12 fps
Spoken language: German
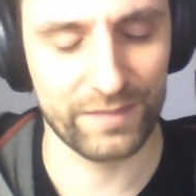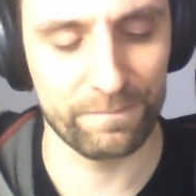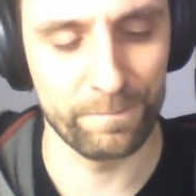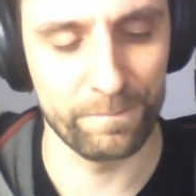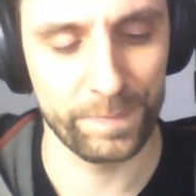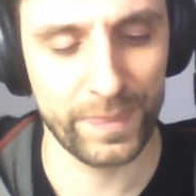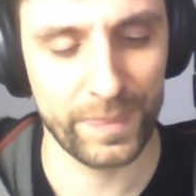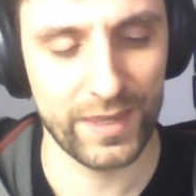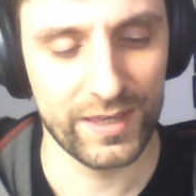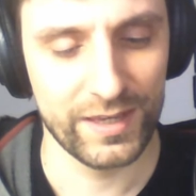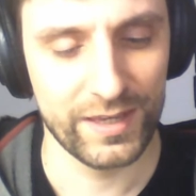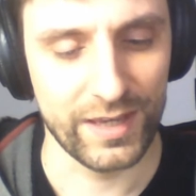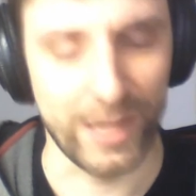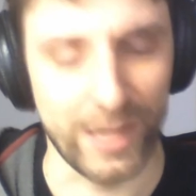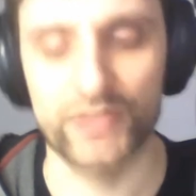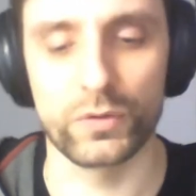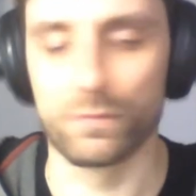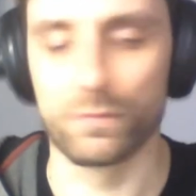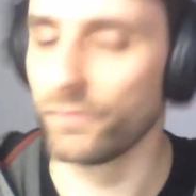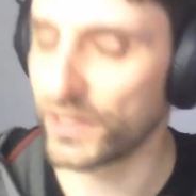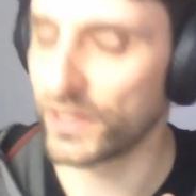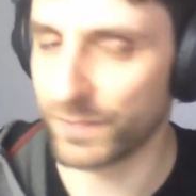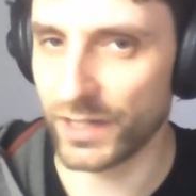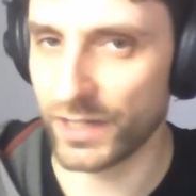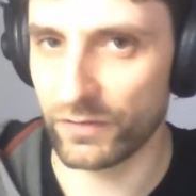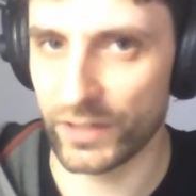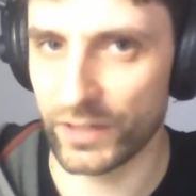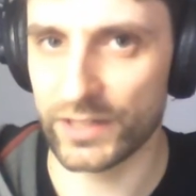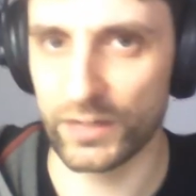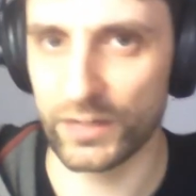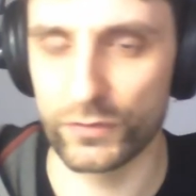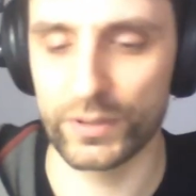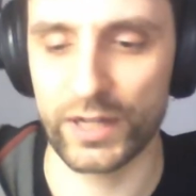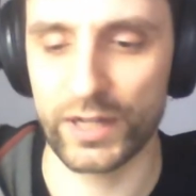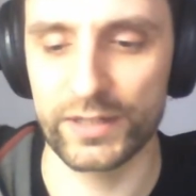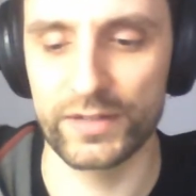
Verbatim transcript: Hm. Also, was man da vielleicht anführen kann,